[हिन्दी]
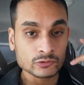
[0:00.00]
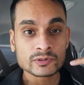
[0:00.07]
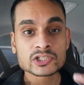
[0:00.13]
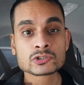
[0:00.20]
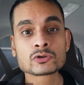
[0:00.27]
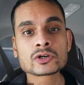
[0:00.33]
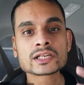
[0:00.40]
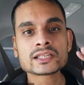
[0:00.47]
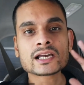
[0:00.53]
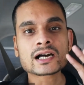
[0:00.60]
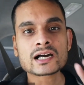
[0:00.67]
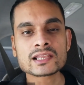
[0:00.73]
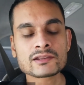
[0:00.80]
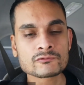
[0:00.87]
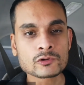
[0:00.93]
तो भाई शुरू करते
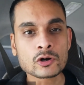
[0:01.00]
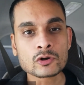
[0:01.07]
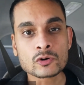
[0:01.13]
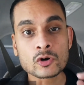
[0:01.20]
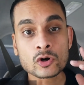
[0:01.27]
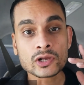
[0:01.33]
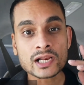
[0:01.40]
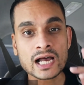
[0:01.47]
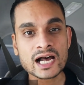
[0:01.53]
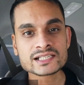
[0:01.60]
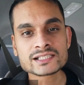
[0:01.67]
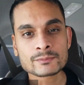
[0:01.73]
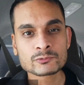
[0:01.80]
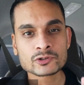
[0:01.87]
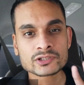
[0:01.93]
हैं आगाज व्लॉग और
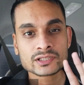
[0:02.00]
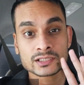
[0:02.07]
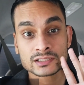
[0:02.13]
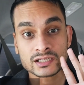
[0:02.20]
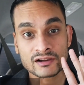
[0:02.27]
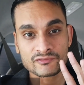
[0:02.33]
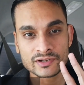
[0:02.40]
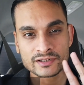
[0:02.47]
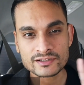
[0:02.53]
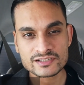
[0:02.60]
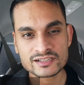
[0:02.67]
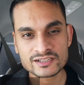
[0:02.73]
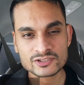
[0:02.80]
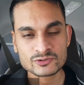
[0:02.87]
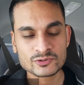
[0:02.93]
आज आप लोगों के साथ काफी
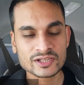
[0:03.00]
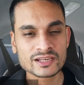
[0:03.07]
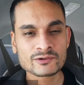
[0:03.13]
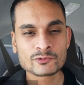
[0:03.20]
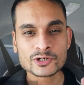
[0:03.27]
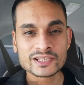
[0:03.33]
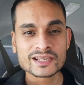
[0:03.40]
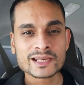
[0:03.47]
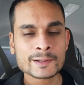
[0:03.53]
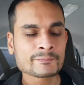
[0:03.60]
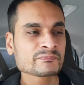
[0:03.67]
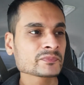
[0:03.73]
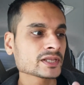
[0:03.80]
इंटरेस्टिंग स्टोरी है वो ये